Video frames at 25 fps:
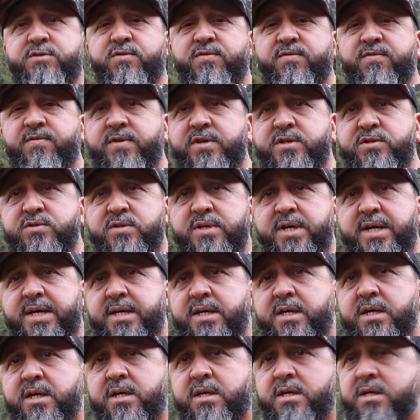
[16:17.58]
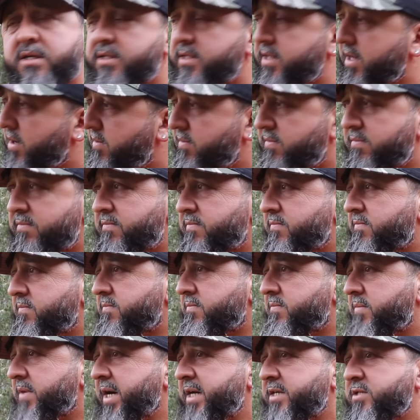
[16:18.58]
dos vídeos, né? Então,
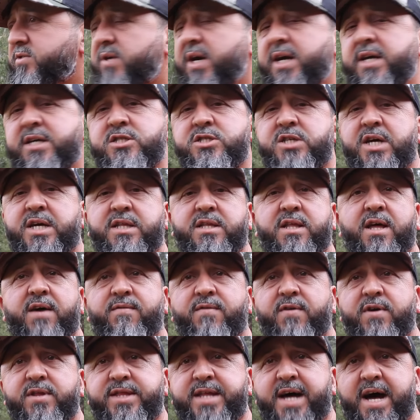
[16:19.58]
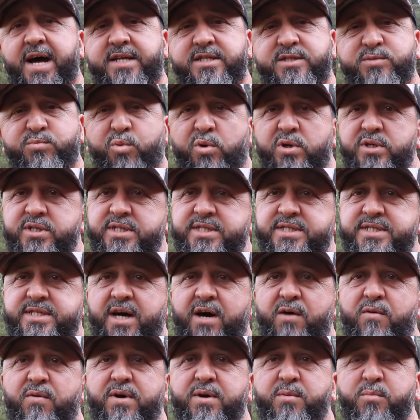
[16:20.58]
é isso aí, gente. Né? vamos estar à
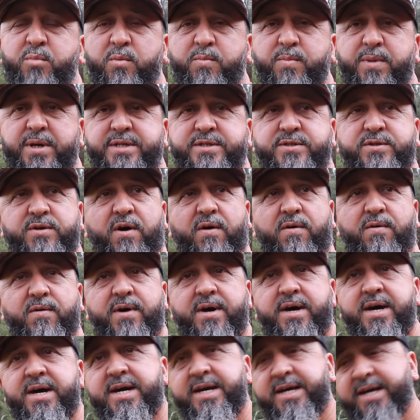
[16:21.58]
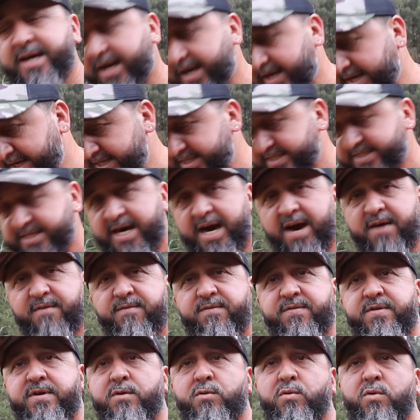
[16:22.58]
disposição aí pro pessoal que quiser
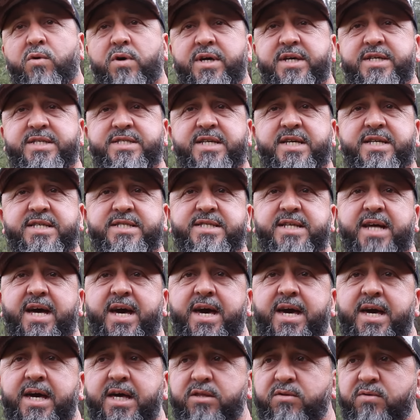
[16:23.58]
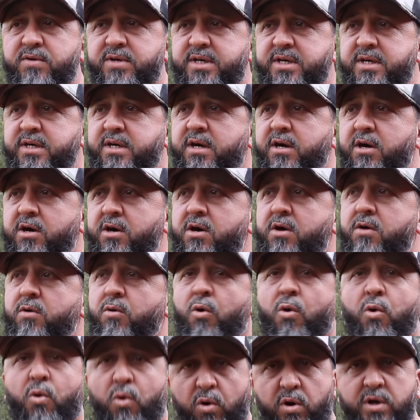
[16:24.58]
vir conhecer esse terreno aí,
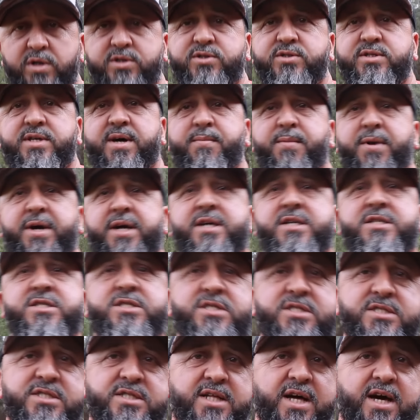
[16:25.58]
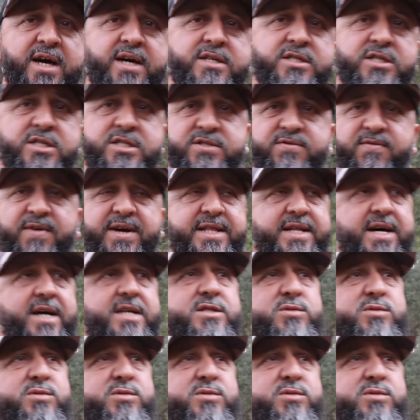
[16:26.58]
ou outros também que a gente tem, a gente vai estar